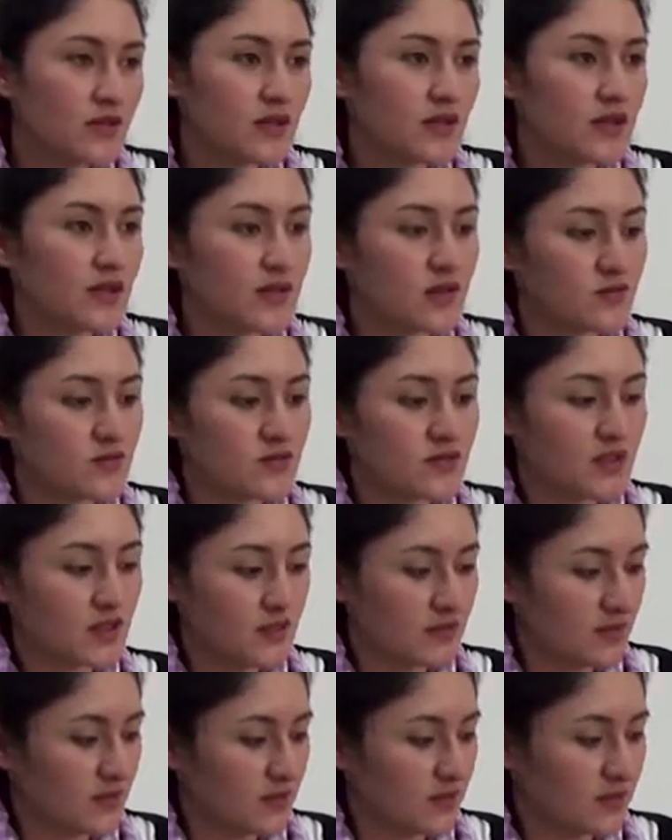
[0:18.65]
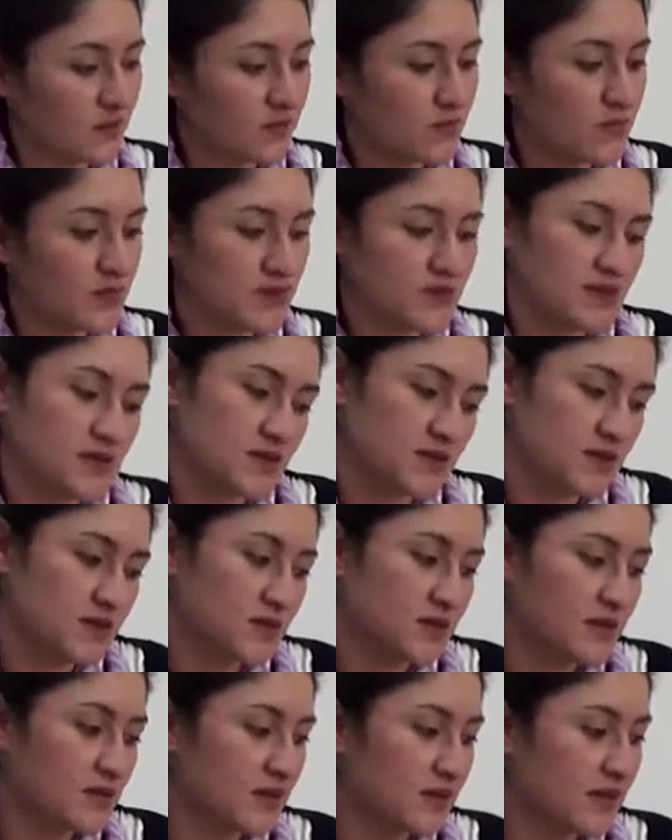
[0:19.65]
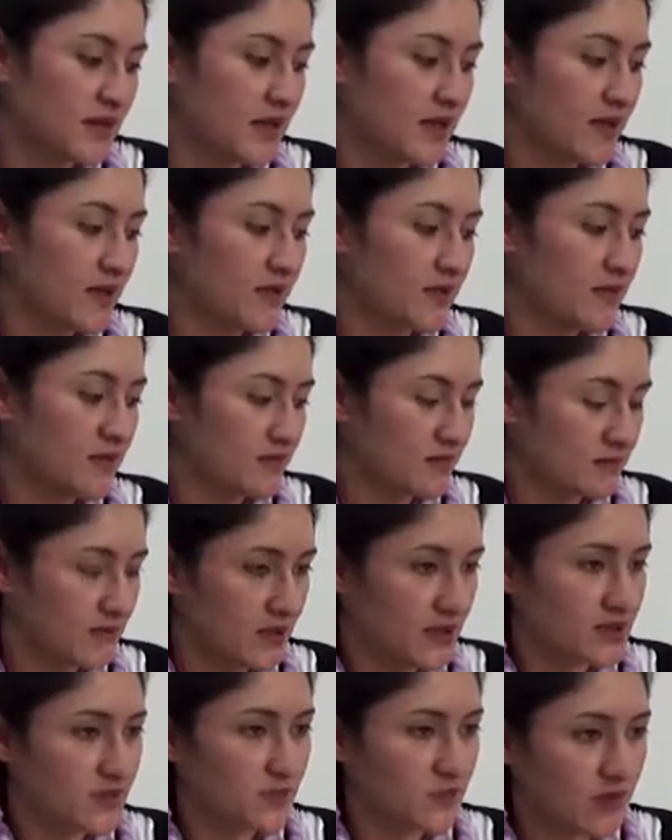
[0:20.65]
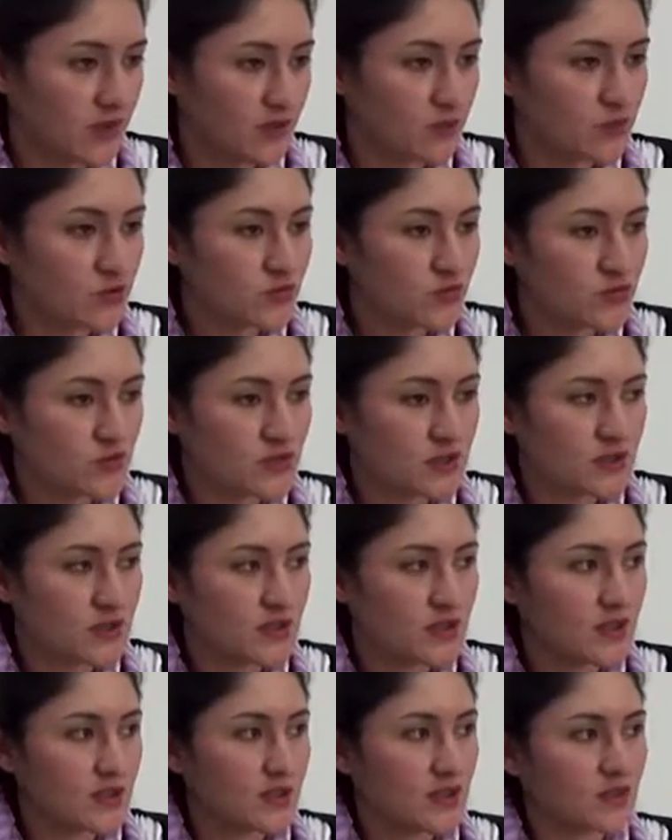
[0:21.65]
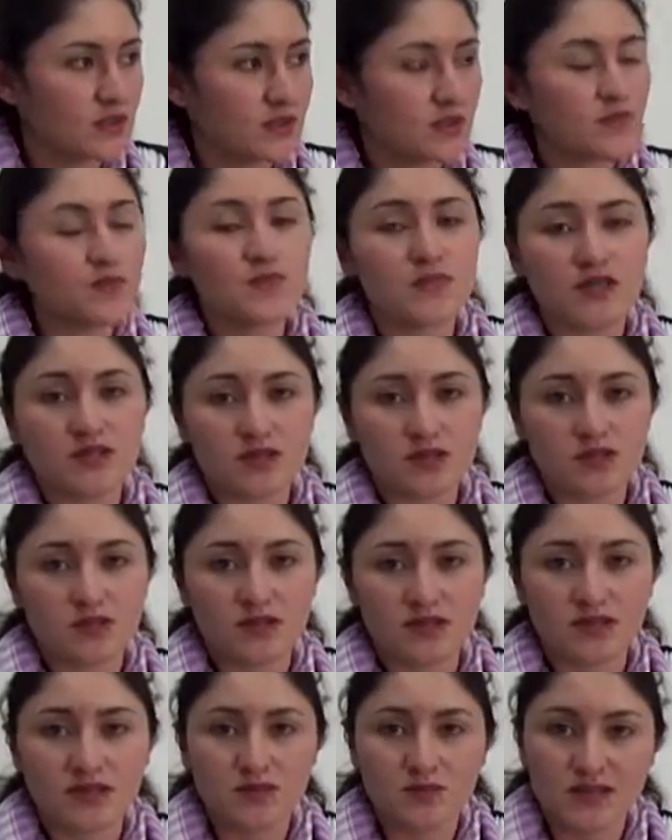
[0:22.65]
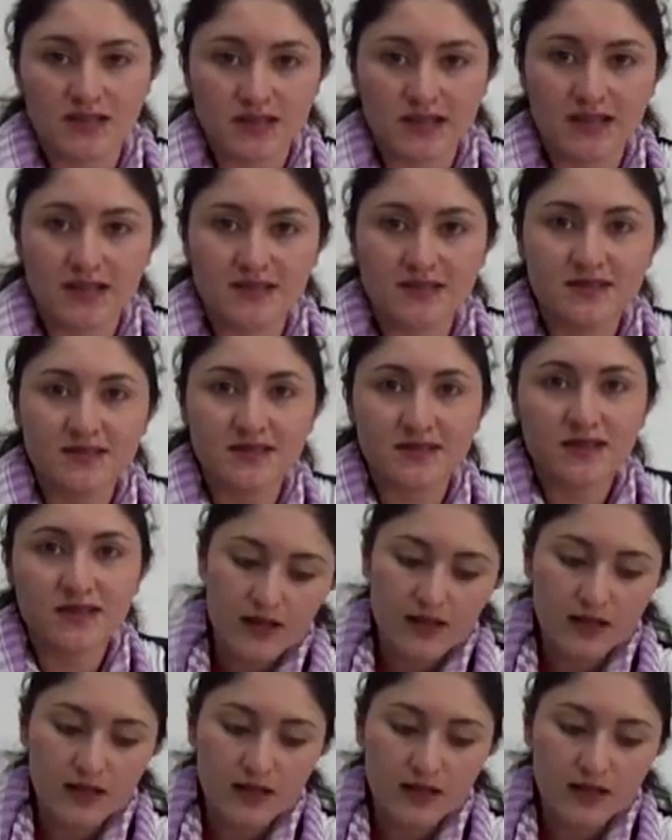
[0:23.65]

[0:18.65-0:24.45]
y ellos deliberan, pues dan tres premios y menciones especiales.